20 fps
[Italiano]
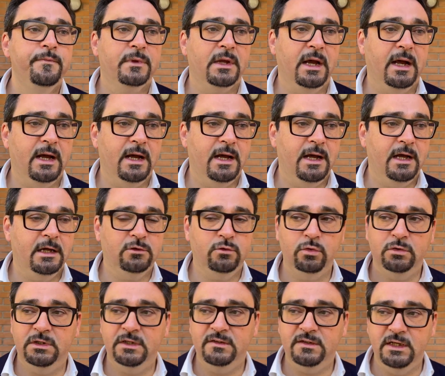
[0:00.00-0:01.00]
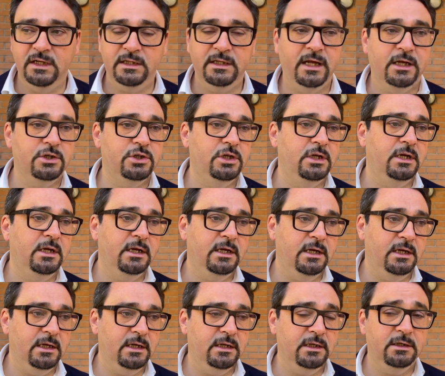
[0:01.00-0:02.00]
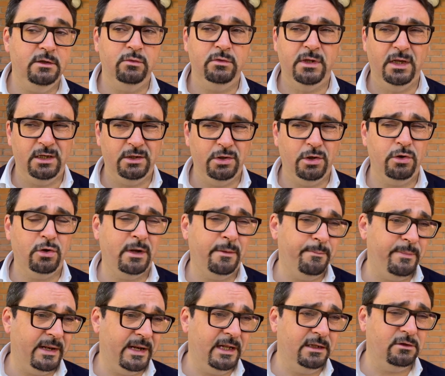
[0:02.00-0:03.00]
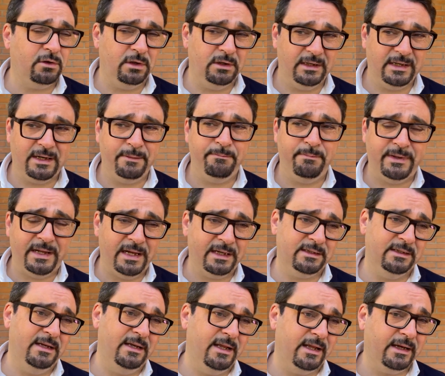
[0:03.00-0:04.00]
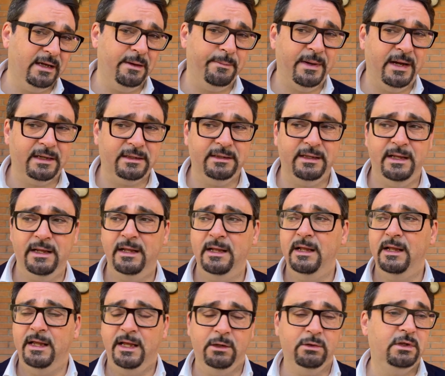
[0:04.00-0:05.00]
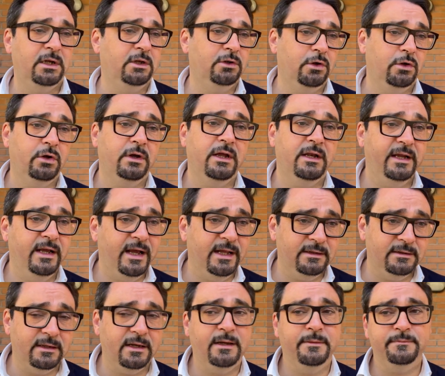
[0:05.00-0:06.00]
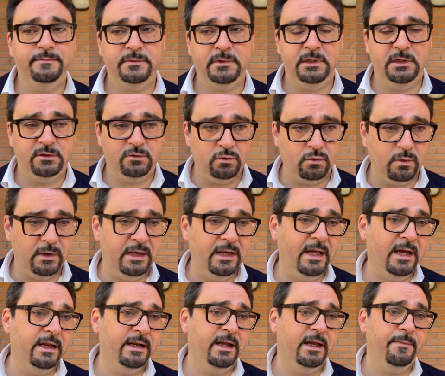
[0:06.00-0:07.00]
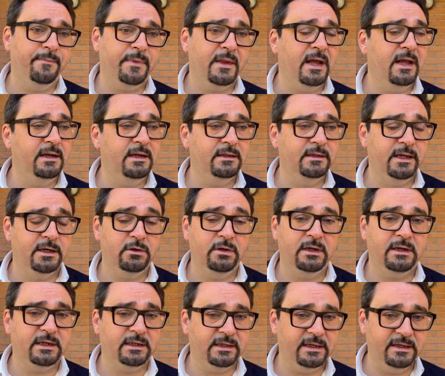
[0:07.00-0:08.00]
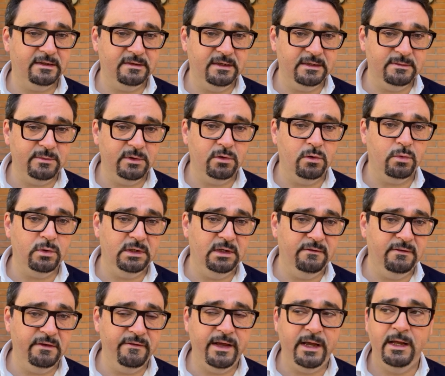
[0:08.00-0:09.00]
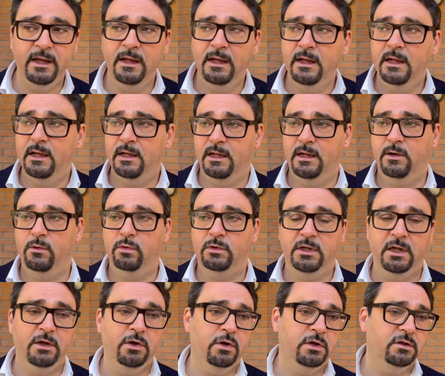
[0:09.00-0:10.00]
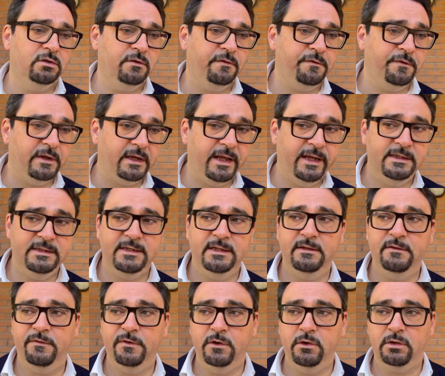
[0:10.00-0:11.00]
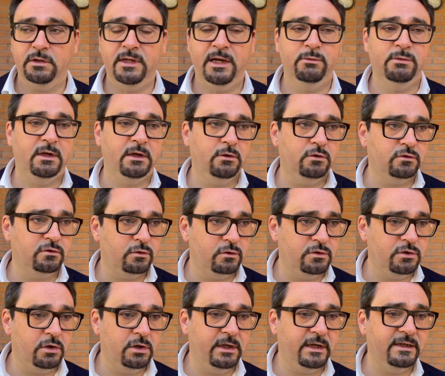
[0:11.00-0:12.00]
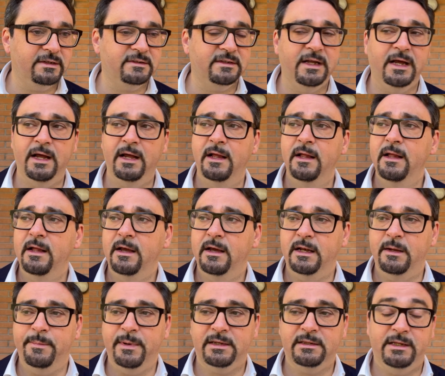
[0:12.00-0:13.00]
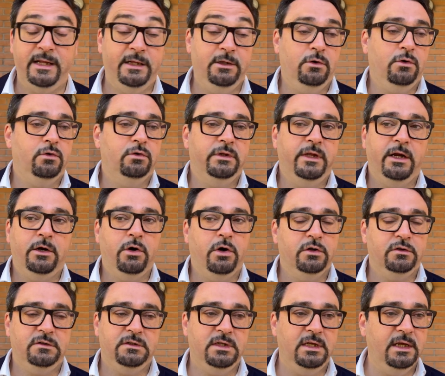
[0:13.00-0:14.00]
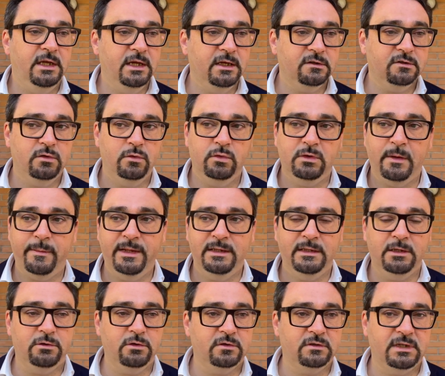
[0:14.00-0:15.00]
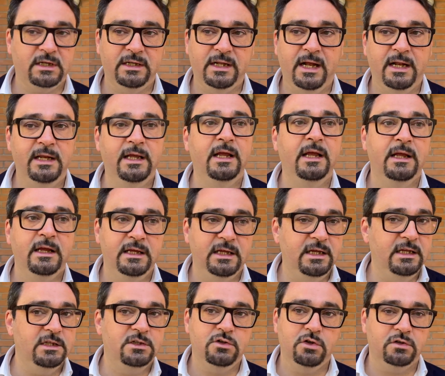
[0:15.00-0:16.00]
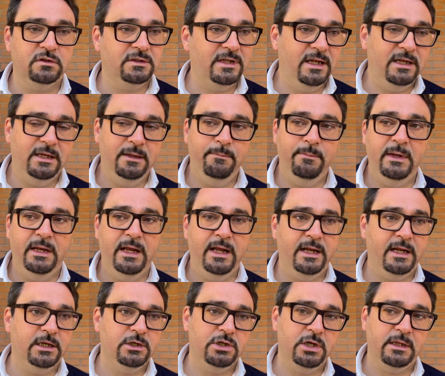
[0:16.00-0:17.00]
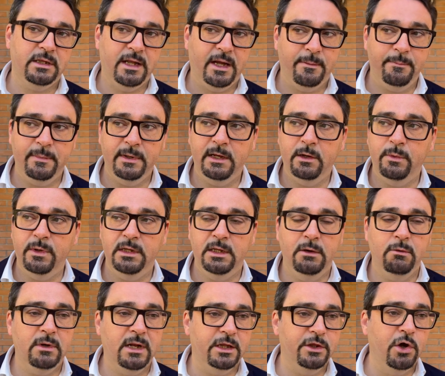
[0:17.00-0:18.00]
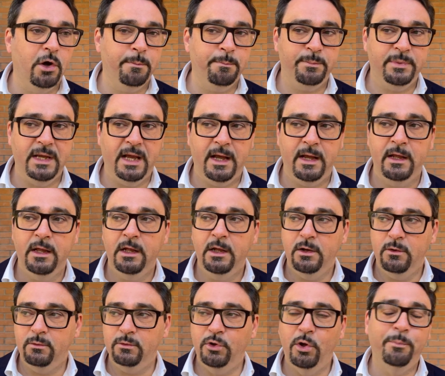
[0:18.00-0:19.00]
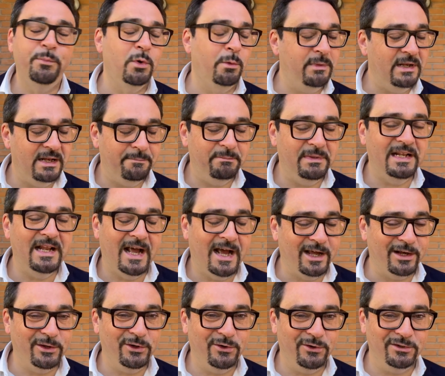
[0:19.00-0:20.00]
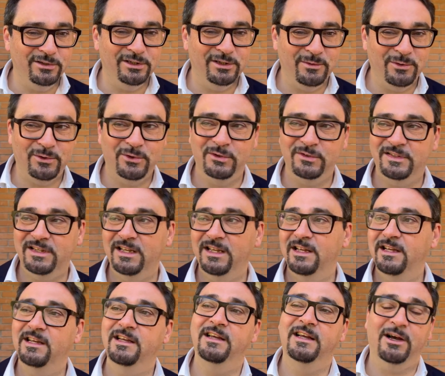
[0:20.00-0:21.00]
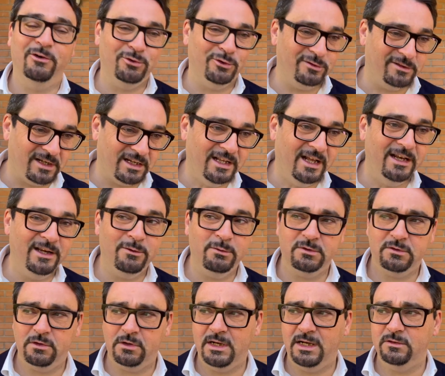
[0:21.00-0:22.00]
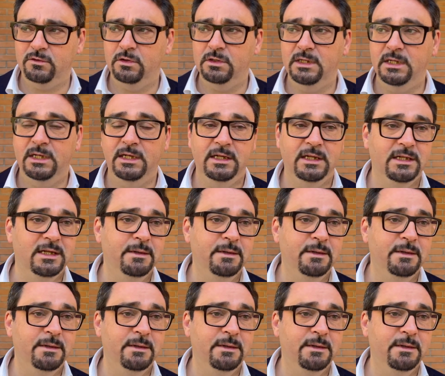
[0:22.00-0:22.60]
a tutti i sindaci di un territorio che peraltro in gran parte, in larga parte, è un territorio che rientra su quell'area all'interno del cratere sismico, quindi vive eh, ulteriori sofferenze e difficoltà, è una ricostruzione che sta ripartendo con dei costi assolutamente autostradali insostenibili e inaccettabili, quindi doppia, un doppio binario diciamo così, eh, autostradale in questo caso di,